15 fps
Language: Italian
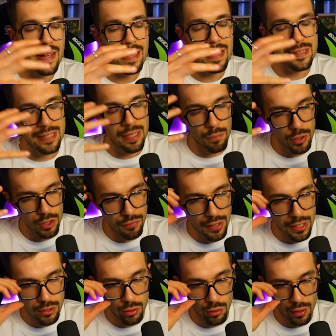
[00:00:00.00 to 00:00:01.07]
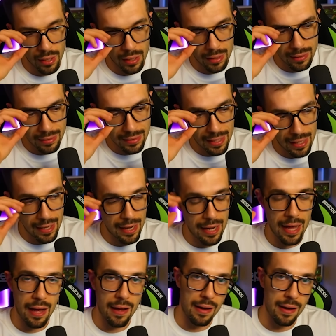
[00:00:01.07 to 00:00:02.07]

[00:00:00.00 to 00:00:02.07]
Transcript: grazie ai modificatori della